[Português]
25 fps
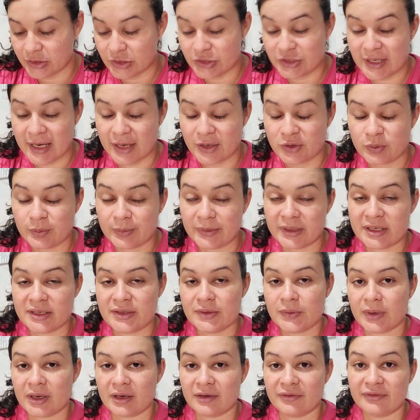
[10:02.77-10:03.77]
Já arrumei
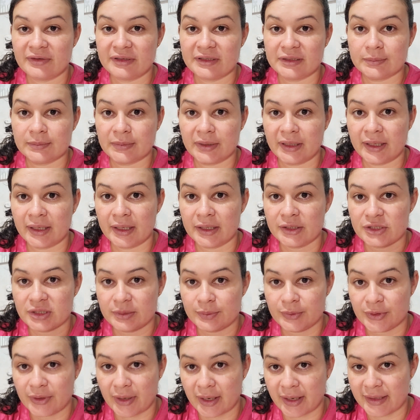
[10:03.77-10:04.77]
aqui o café da manhã,
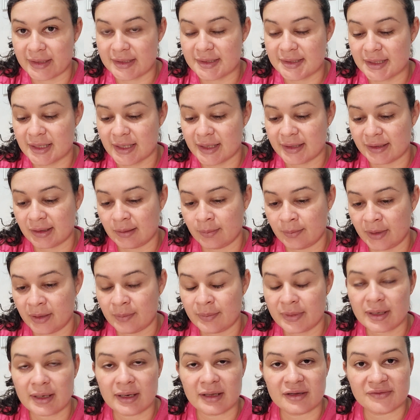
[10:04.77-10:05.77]
já me organizei aqui
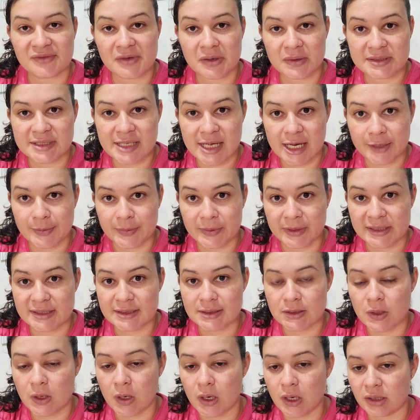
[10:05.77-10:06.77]
também para levar o Isaac pra
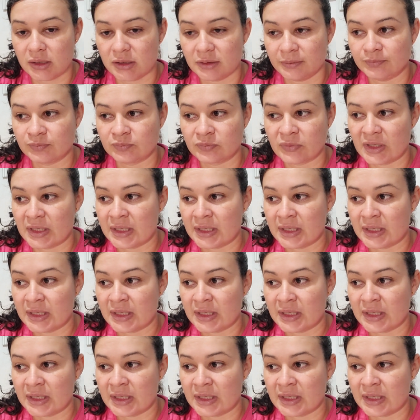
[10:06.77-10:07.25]
escola.